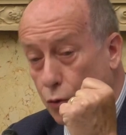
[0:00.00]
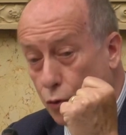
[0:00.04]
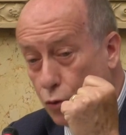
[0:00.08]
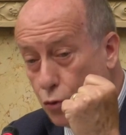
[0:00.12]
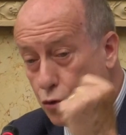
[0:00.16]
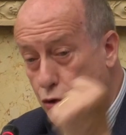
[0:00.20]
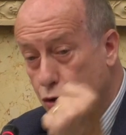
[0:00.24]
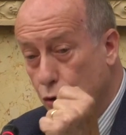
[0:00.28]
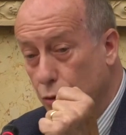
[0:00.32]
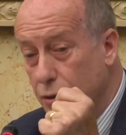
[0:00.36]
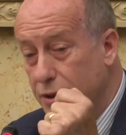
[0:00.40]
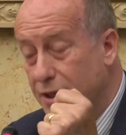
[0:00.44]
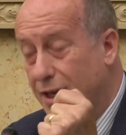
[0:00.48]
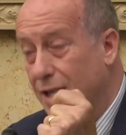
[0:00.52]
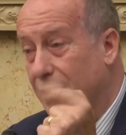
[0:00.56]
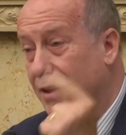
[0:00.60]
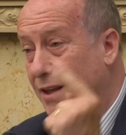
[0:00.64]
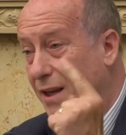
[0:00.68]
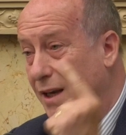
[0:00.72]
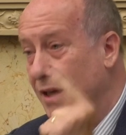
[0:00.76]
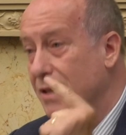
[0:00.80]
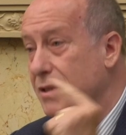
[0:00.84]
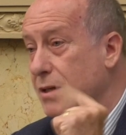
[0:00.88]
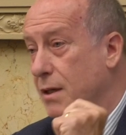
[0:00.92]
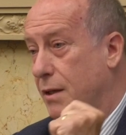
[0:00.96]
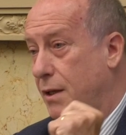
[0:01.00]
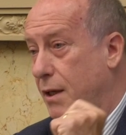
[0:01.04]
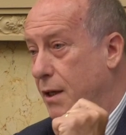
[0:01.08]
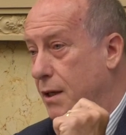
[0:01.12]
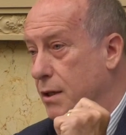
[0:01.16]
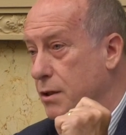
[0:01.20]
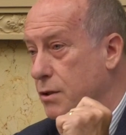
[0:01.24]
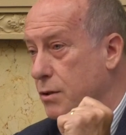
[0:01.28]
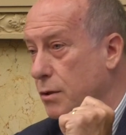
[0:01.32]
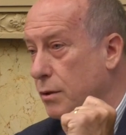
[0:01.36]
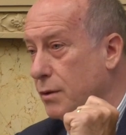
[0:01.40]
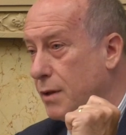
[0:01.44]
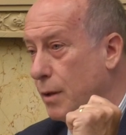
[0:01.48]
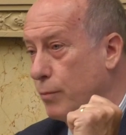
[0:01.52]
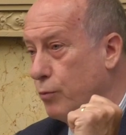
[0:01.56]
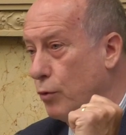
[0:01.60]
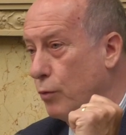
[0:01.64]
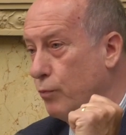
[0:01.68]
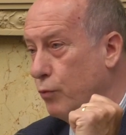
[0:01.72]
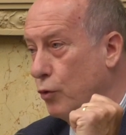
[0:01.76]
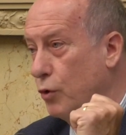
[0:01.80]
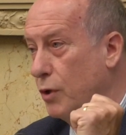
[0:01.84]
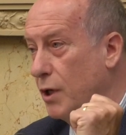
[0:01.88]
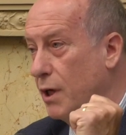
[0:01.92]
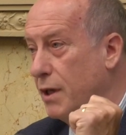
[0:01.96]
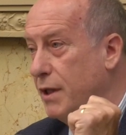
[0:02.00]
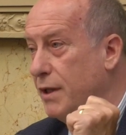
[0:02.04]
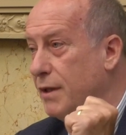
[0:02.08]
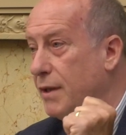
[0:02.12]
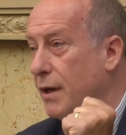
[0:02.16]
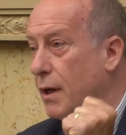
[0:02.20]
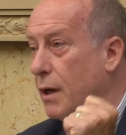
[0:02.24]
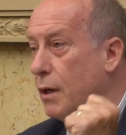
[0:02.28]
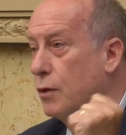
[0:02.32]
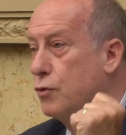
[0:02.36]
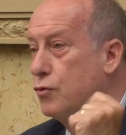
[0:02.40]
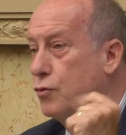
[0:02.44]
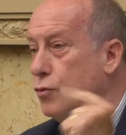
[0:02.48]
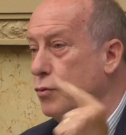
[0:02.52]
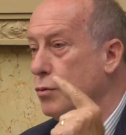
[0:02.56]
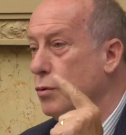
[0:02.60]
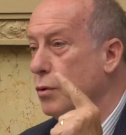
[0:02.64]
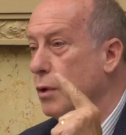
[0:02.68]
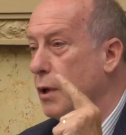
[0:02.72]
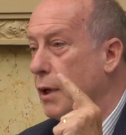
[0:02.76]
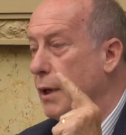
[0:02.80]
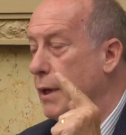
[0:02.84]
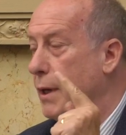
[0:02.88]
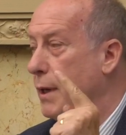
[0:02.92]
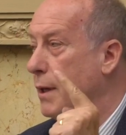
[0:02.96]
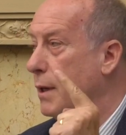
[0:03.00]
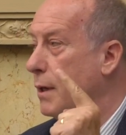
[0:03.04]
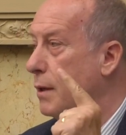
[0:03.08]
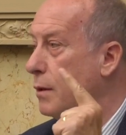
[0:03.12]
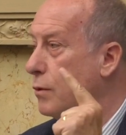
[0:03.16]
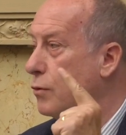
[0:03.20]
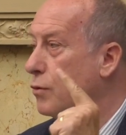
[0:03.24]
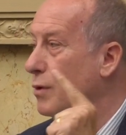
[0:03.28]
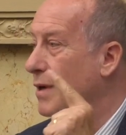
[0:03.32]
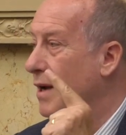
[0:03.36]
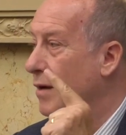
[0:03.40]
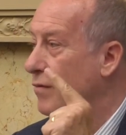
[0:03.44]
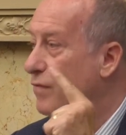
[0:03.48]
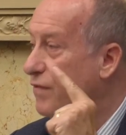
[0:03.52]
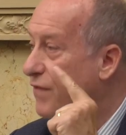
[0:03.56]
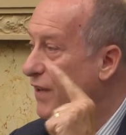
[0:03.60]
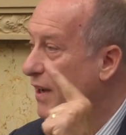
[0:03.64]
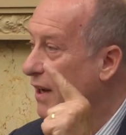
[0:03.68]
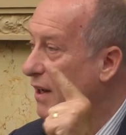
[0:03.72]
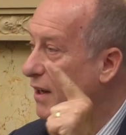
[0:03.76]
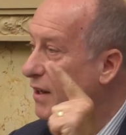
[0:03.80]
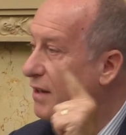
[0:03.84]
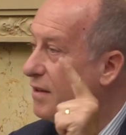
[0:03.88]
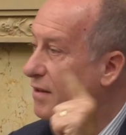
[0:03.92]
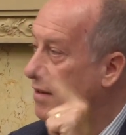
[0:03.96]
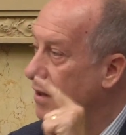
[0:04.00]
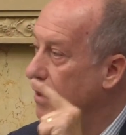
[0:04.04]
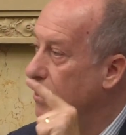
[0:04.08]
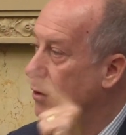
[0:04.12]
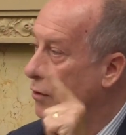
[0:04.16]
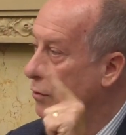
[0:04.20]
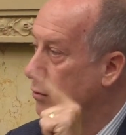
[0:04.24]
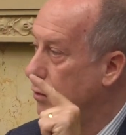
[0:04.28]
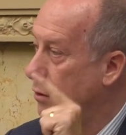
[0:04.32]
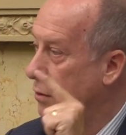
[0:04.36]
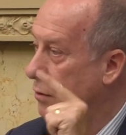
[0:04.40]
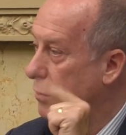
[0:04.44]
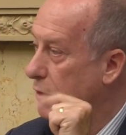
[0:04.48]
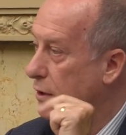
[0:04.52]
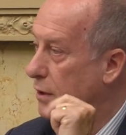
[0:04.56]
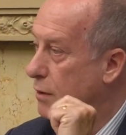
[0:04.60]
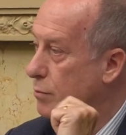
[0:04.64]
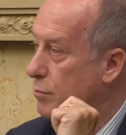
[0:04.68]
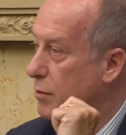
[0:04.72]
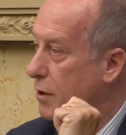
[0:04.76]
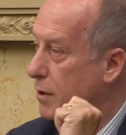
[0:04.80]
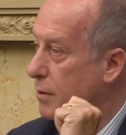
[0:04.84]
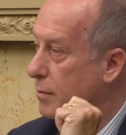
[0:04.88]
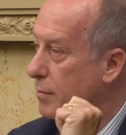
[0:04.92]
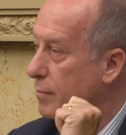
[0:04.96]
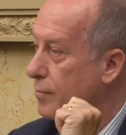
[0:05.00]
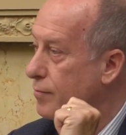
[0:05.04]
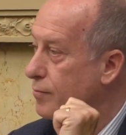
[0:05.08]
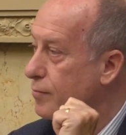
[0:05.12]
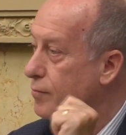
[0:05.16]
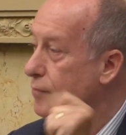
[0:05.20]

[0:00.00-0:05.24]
Une chose qui est très intéressante à propos de la littérature est de la vérité, entre guillemets.